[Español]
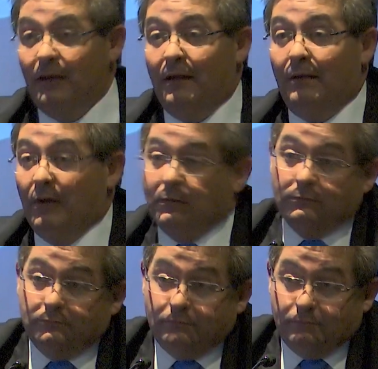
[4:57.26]
Y bueno,
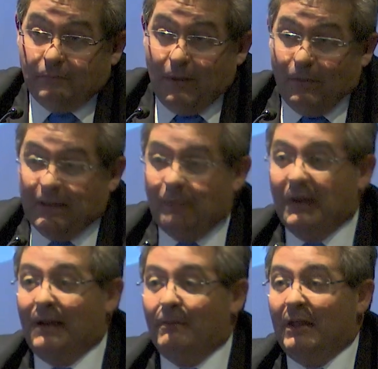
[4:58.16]
la pandemia
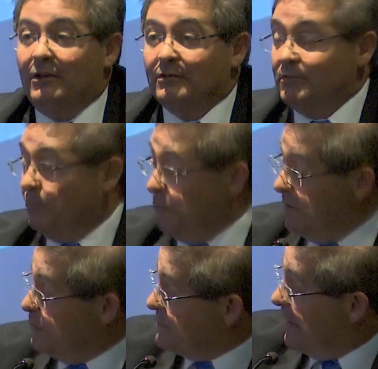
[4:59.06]
en el medio,
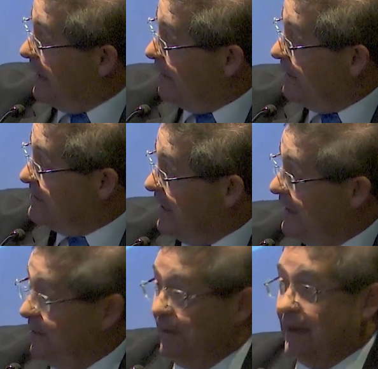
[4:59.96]
pudimos
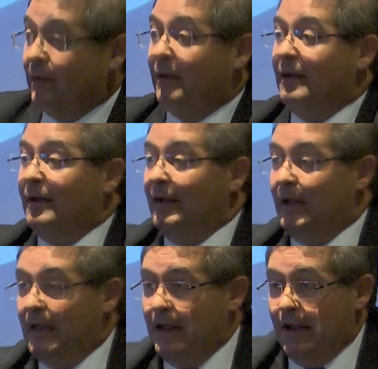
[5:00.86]
salir bien
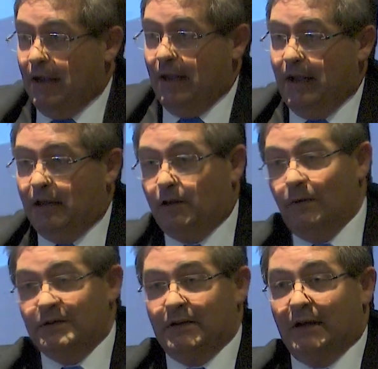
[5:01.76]
y
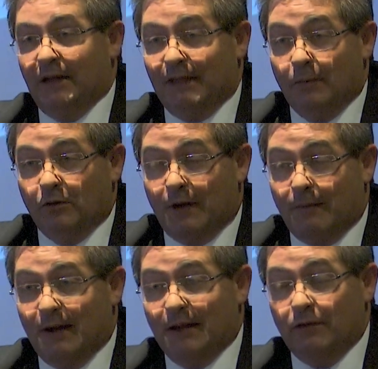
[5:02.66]
esto es que estamos
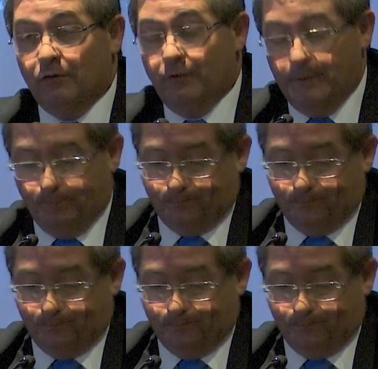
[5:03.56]
trabajando hoy.